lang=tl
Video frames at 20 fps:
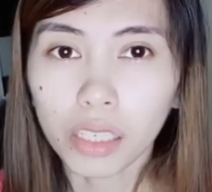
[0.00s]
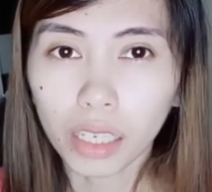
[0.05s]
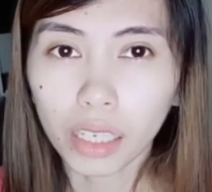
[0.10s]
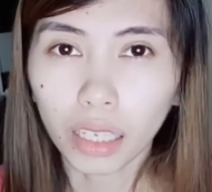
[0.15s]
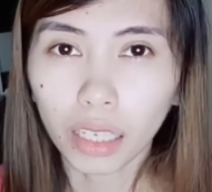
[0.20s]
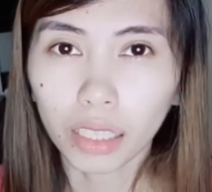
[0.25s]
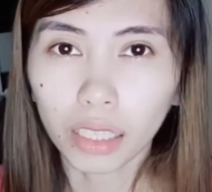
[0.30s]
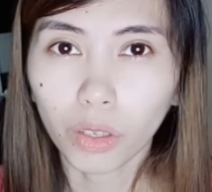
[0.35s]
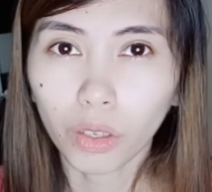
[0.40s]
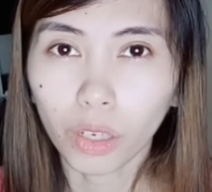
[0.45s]

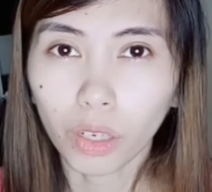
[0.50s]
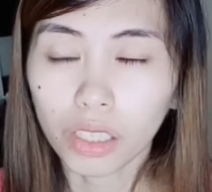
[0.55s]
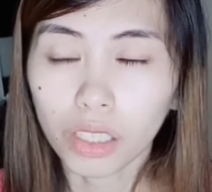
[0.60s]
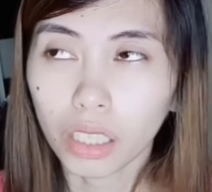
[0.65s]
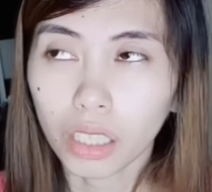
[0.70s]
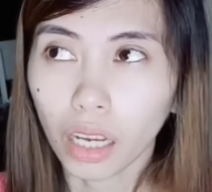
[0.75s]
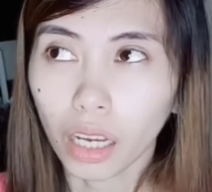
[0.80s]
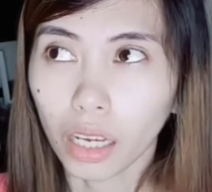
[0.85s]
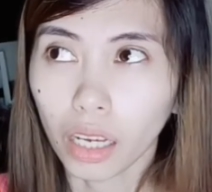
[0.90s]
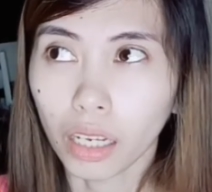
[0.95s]
Saglit ko lang
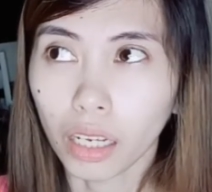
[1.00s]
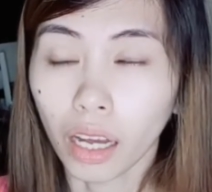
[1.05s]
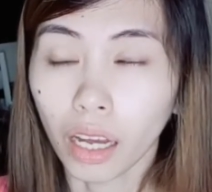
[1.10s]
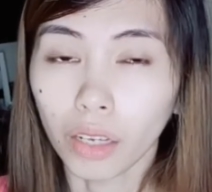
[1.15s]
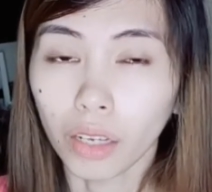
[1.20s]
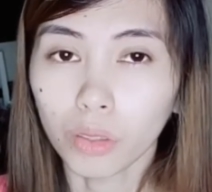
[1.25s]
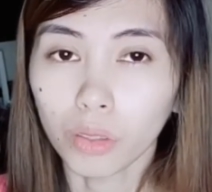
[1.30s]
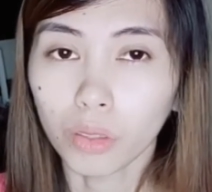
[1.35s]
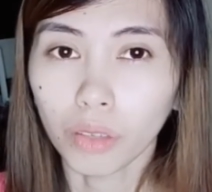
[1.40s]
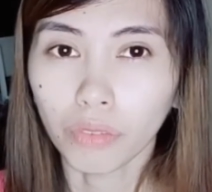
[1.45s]
siya
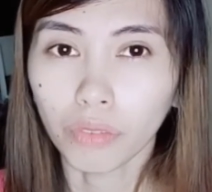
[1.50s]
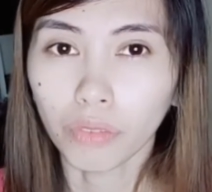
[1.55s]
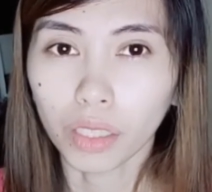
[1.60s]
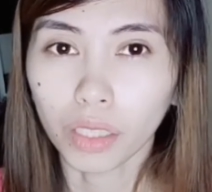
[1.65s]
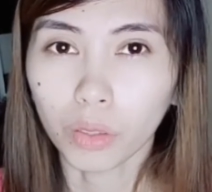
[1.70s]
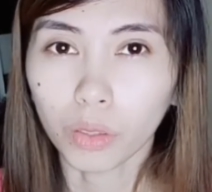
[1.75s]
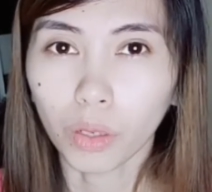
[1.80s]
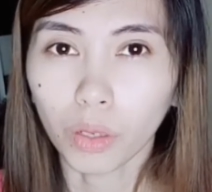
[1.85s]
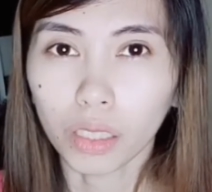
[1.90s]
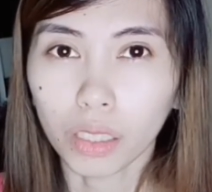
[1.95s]
inaano sa face
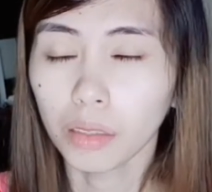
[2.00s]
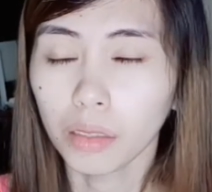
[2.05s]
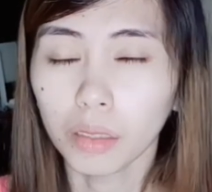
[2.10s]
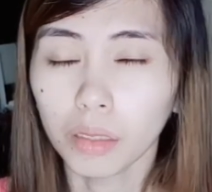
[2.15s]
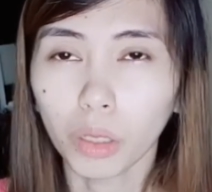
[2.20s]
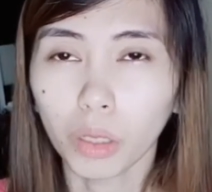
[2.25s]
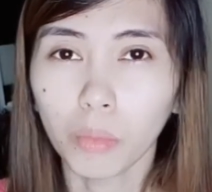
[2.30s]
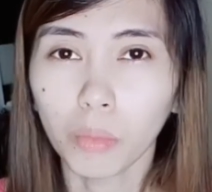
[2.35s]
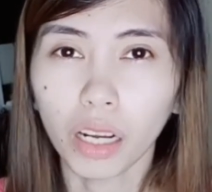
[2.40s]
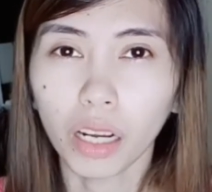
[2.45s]
ko kasi ah,
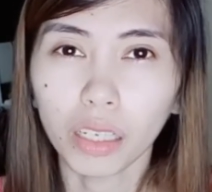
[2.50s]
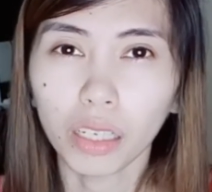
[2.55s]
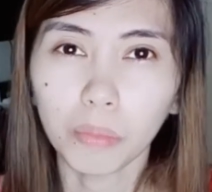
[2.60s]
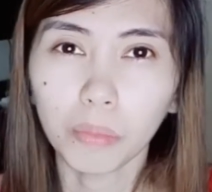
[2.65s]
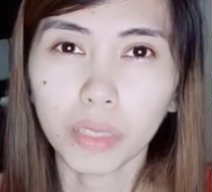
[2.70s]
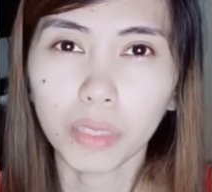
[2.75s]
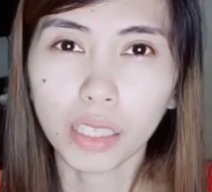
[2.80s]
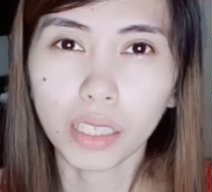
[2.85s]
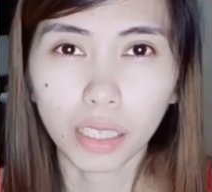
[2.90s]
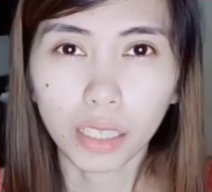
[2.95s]
sobrang
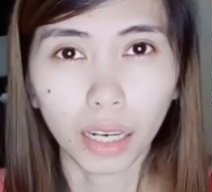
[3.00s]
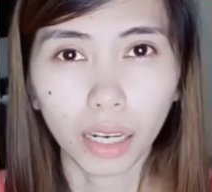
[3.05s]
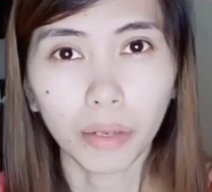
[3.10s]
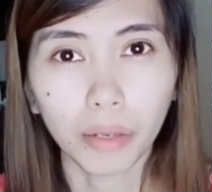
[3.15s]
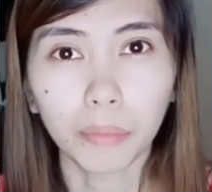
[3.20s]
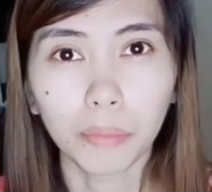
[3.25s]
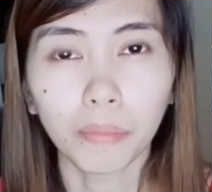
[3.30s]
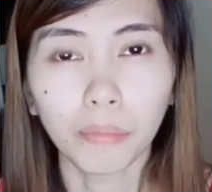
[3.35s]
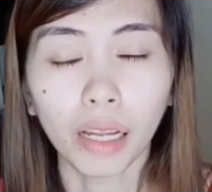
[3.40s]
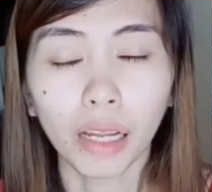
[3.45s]
nipis
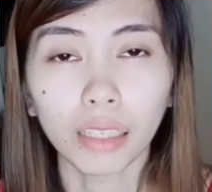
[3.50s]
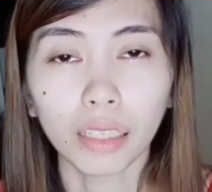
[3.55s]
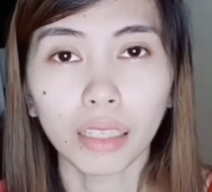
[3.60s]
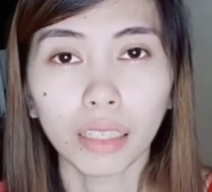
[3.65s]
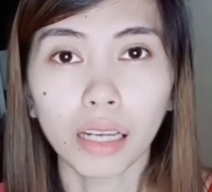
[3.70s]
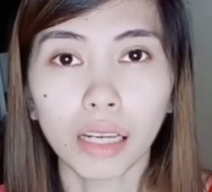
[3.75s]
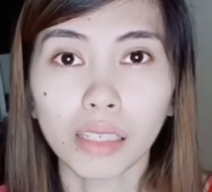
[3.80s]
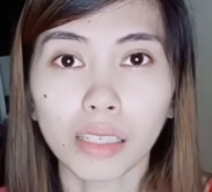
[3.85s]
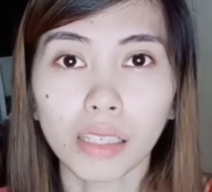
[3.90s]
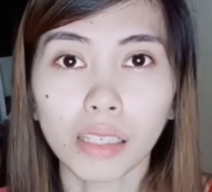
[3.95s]
ng balat
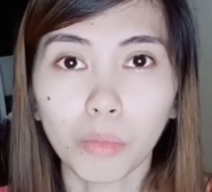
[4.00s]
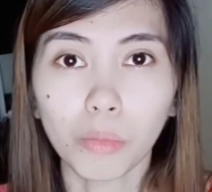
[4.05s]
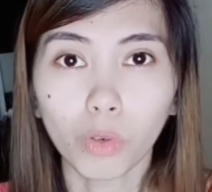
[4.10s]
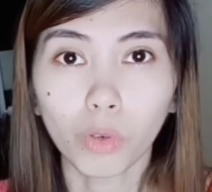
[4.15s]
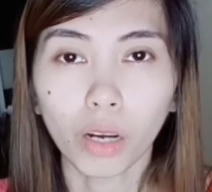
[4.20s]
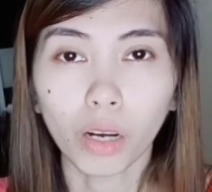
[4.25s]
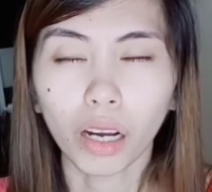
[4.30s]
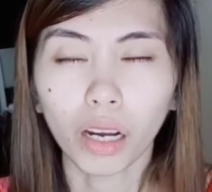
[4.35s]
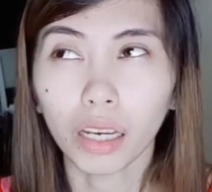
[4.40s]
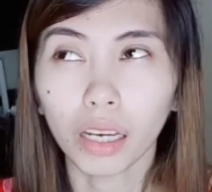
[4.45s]
natin sa
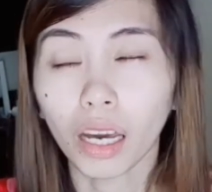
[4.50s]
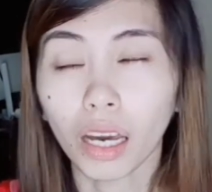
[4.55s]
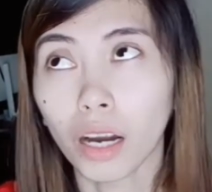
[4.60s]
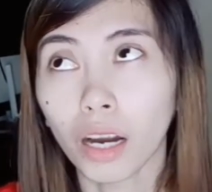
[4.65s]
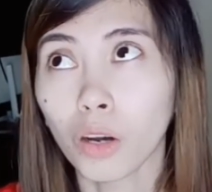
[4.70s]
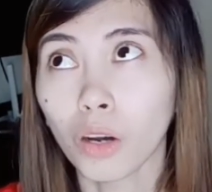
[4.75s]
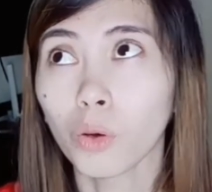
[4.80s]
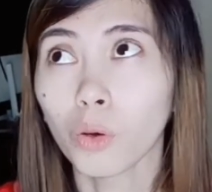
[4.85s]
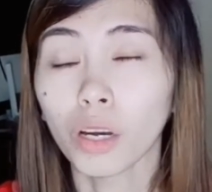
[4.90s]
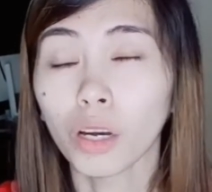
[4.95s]
mukha.
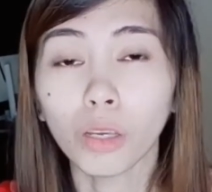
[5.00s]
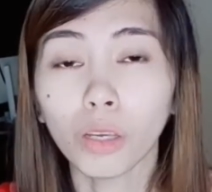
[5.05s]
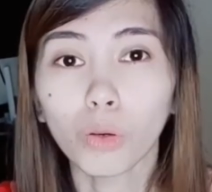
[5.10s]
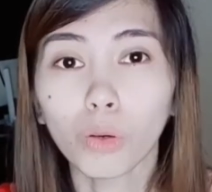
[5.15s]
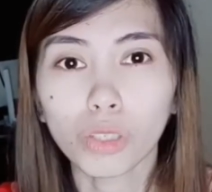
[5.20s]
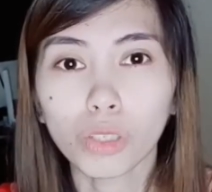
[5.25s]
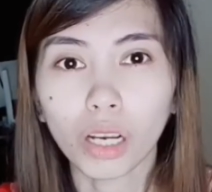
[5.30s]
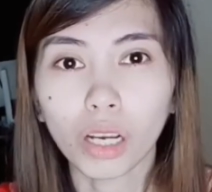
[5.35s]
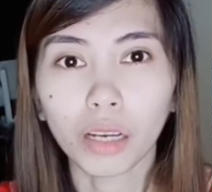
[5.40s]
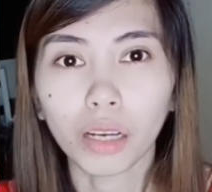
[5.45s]
Kaya ako, ayoko
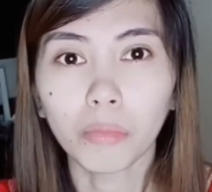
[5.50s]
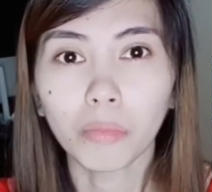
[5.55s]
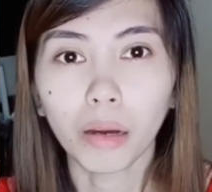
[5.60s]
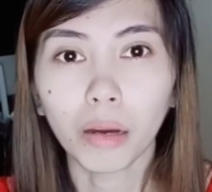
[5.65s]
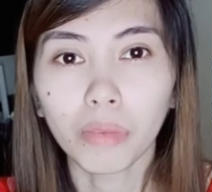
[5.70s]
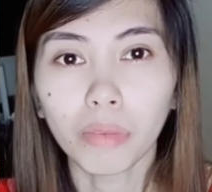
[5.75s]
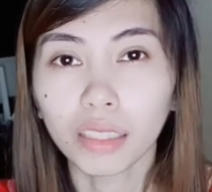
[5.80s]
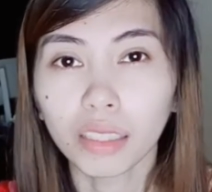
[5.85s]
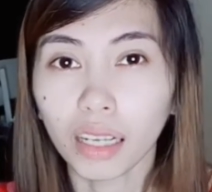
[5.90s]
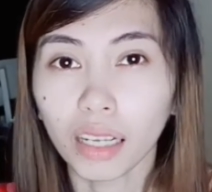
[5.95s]
siyang
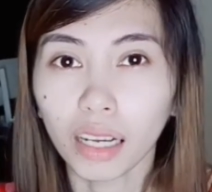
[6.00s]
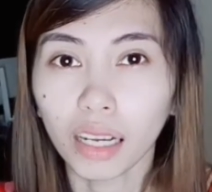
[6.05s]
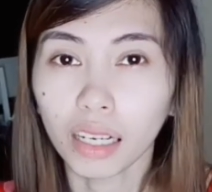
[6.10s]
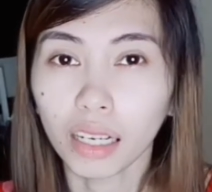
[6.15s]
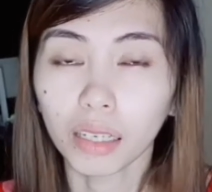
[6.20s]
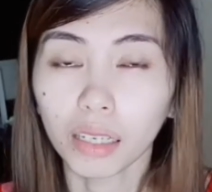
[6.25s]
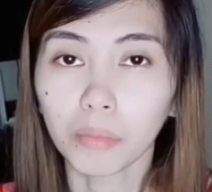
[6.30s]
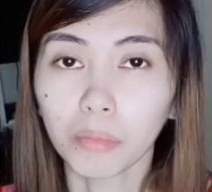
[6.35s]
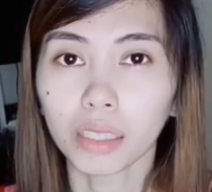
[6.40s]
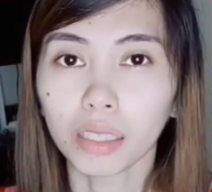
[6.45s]
ibabad talaga
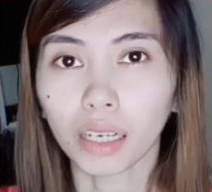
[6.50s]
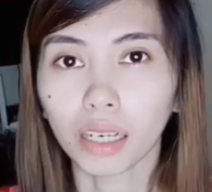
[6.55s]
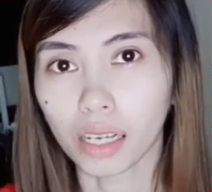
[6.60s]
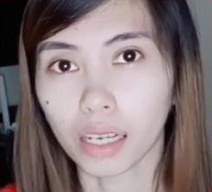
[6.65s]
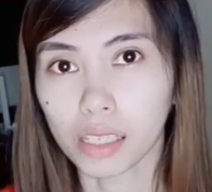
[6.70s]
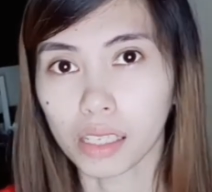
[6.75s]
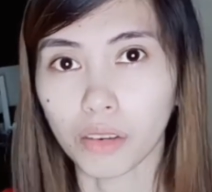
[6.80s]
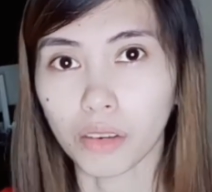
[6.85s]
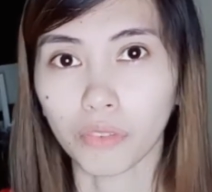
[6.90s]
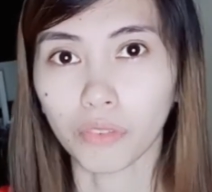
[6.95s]
ng matagal
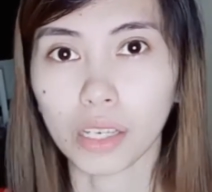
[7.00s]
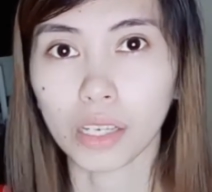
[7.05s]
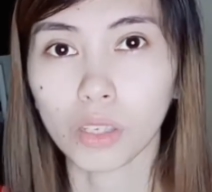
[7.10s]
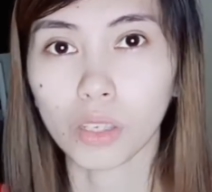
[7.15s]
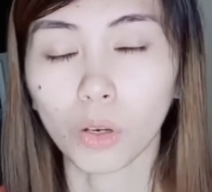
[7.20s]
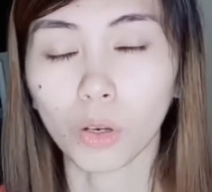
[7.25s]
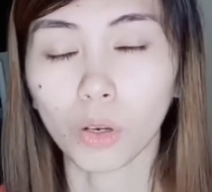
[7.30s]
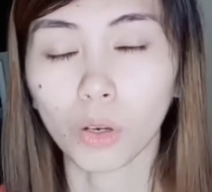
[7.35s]
sa face ko.